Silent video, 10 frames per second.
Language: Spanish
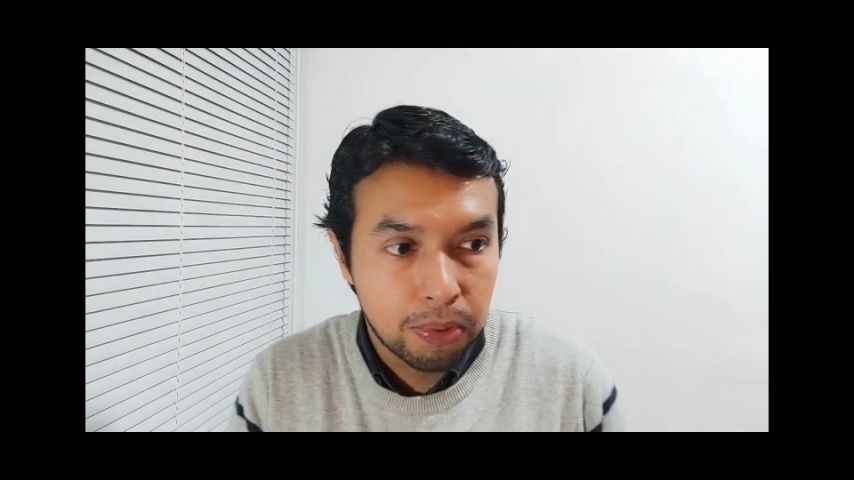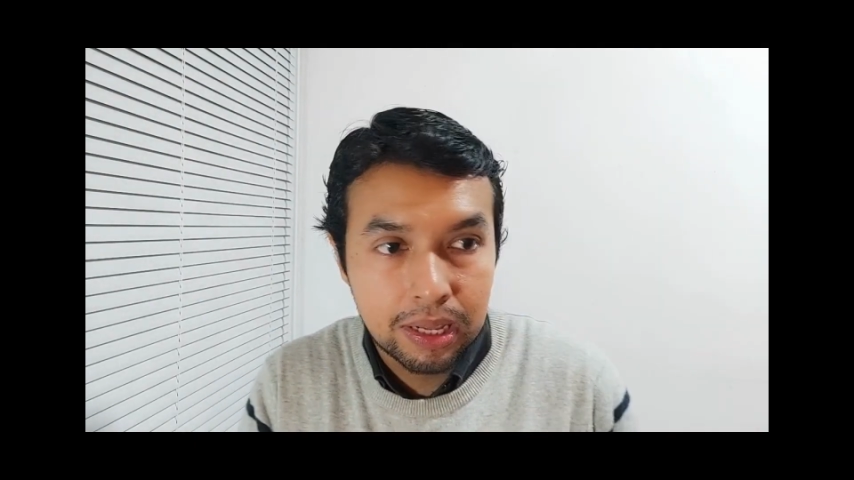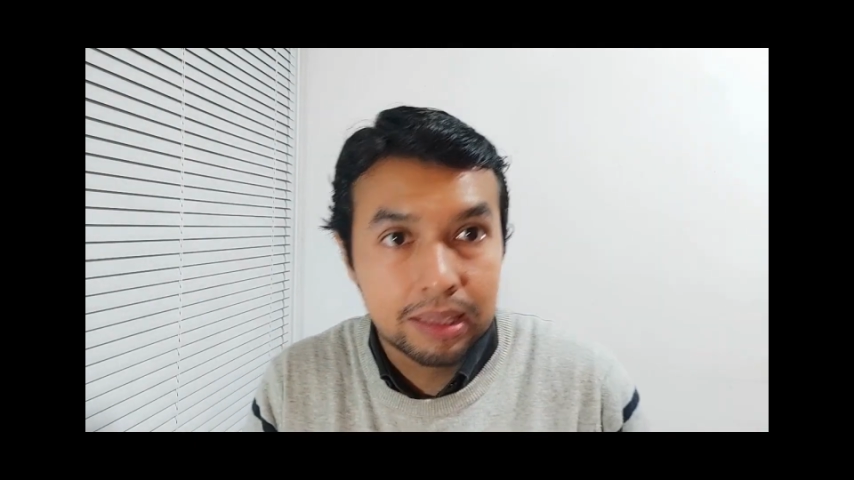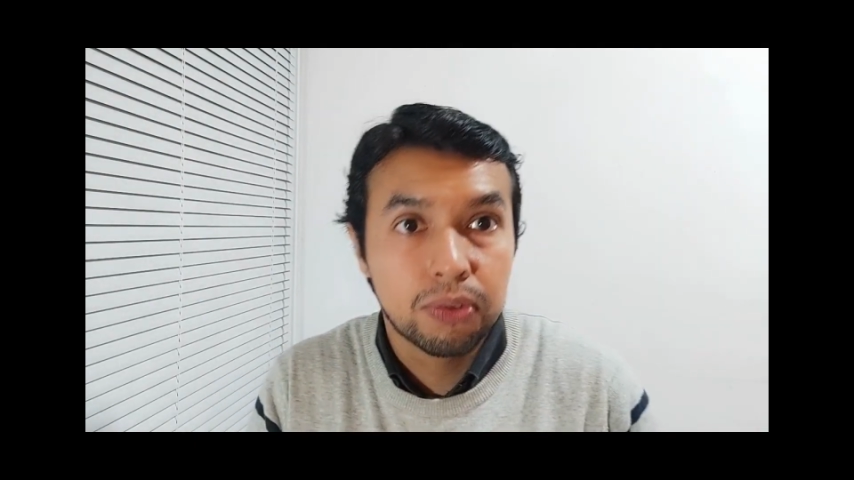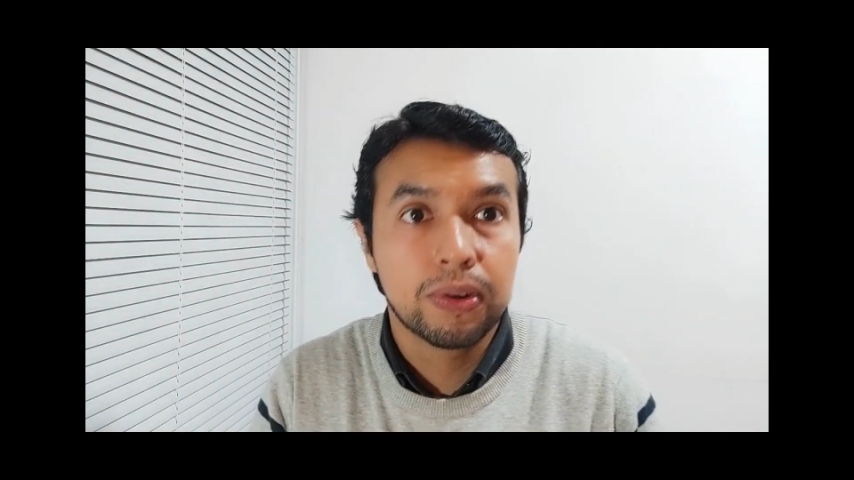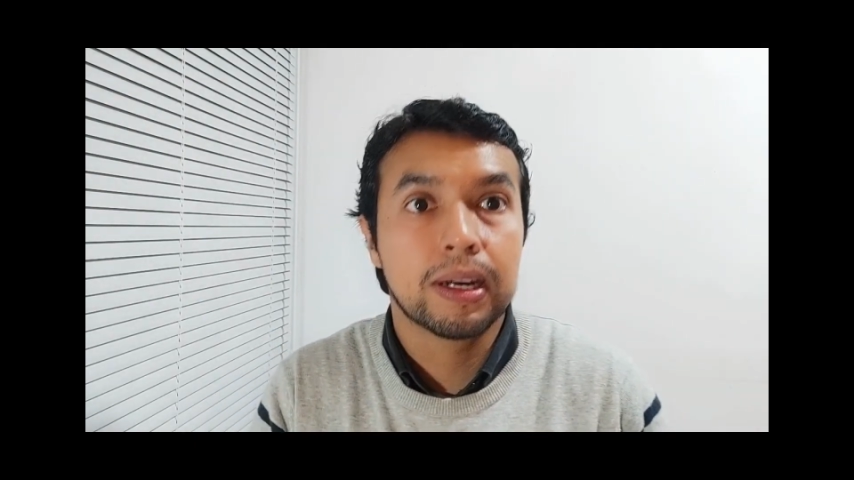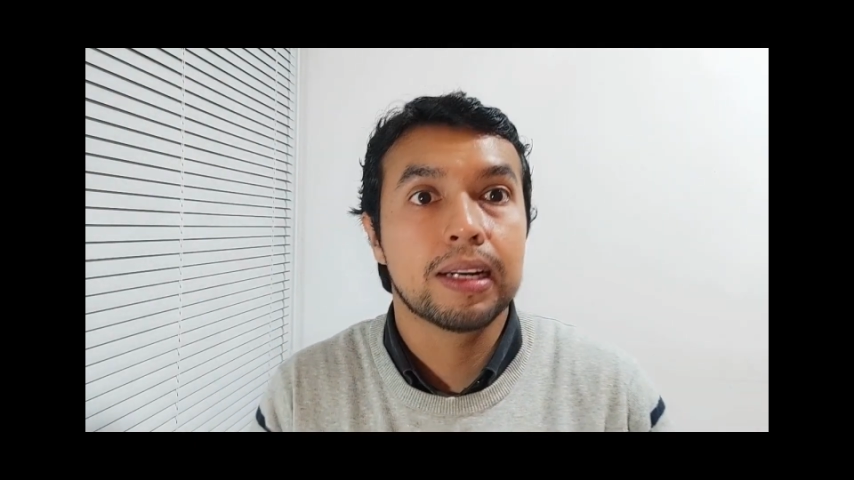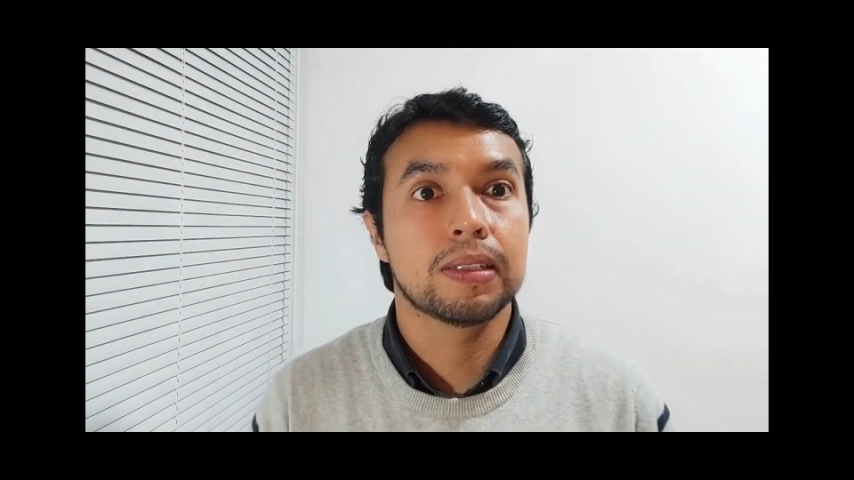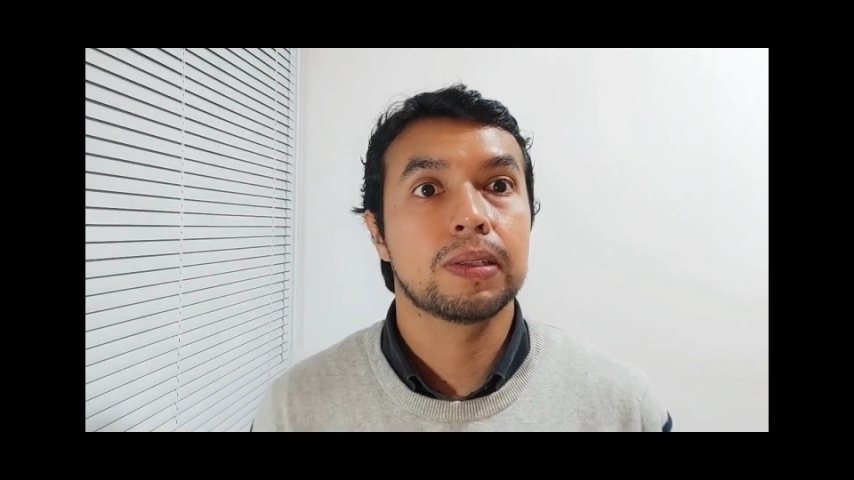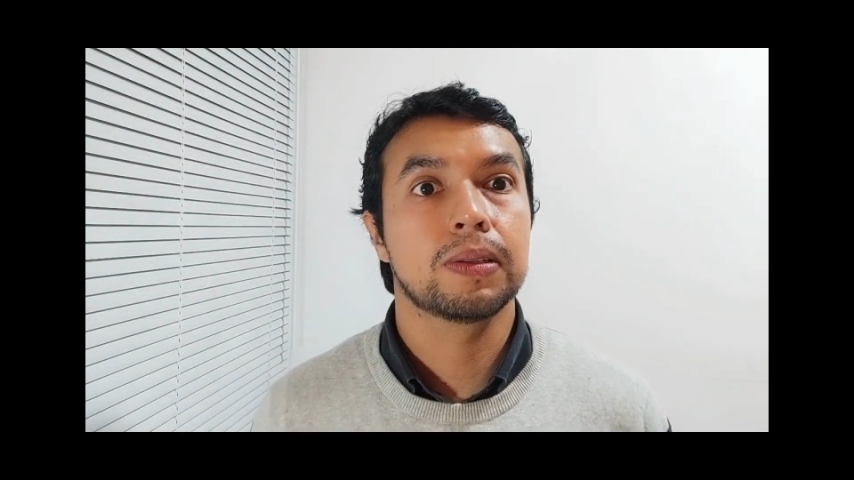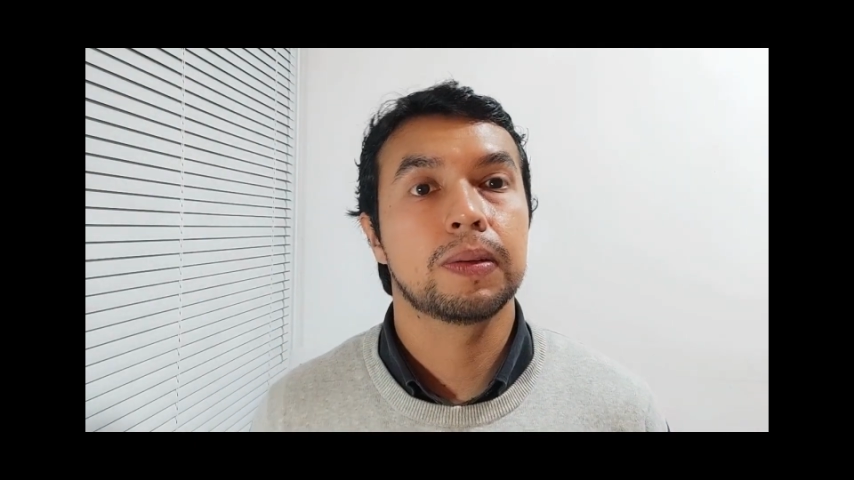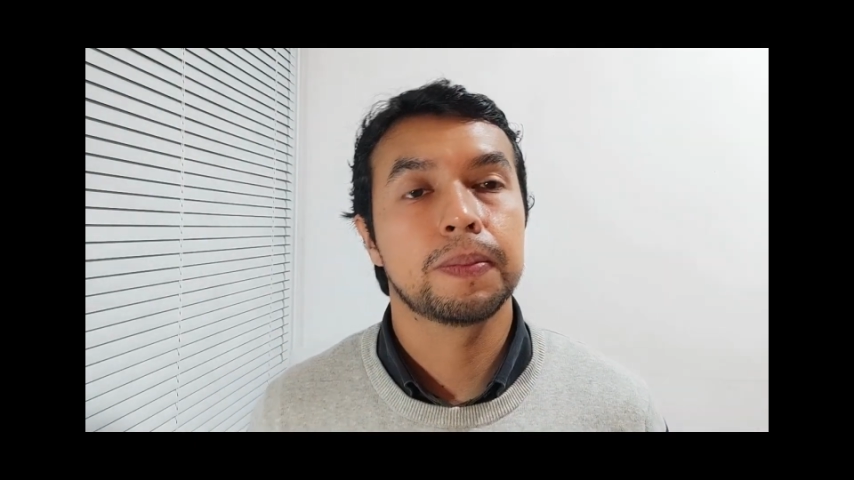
por identificar esto.